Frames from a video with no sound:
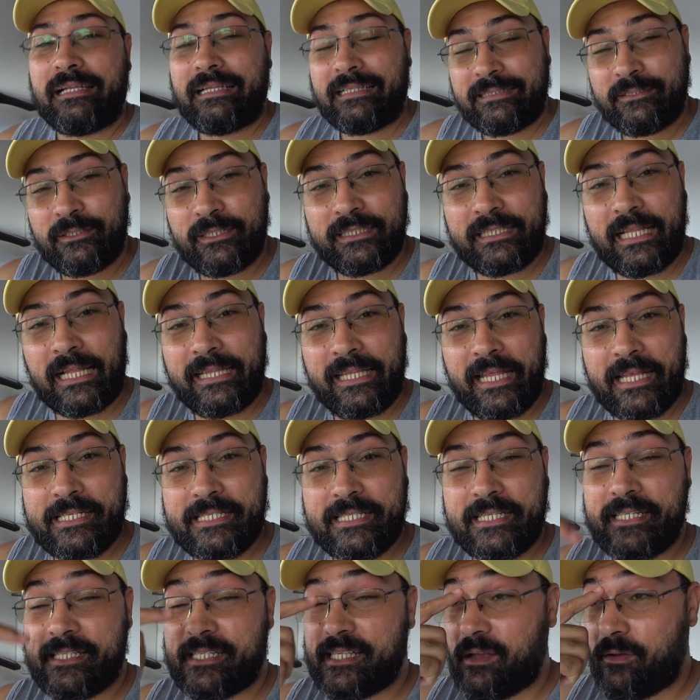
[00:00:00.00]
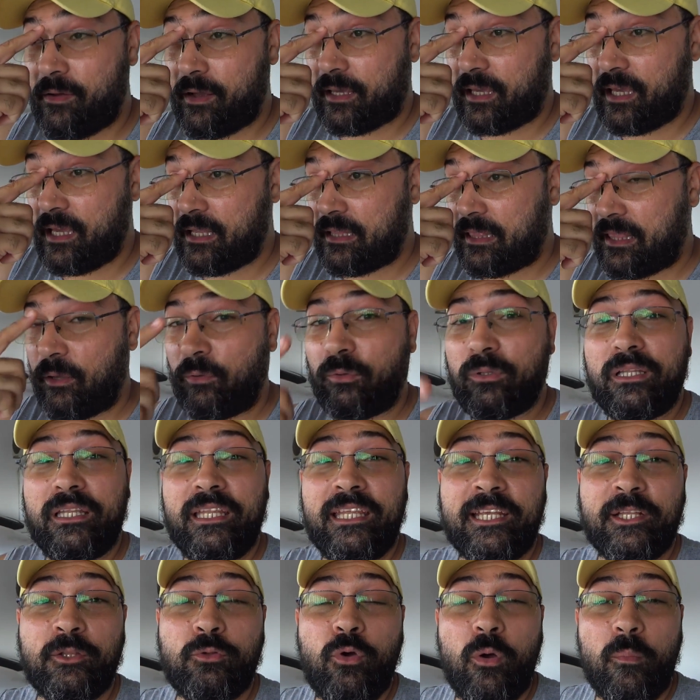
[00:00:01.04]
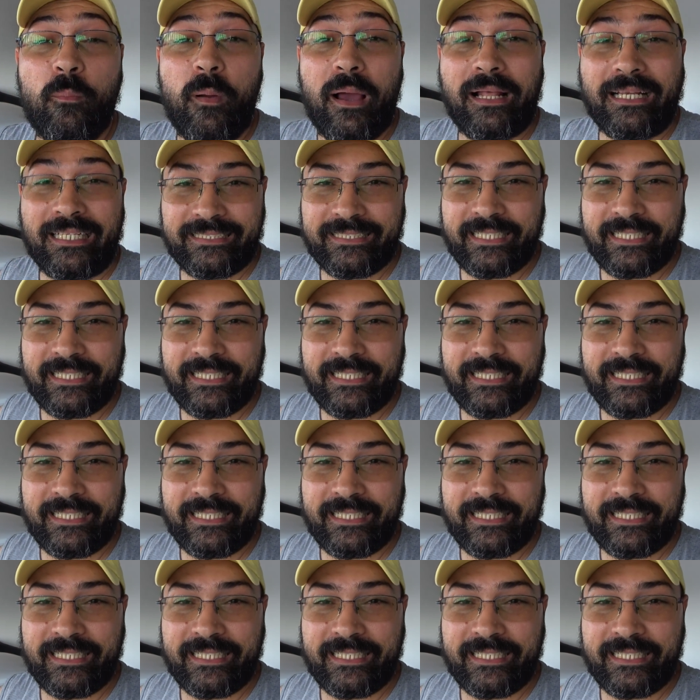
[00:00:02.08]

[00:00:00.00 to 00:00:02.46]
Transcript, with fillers: na descrição aqui tem um link do Opala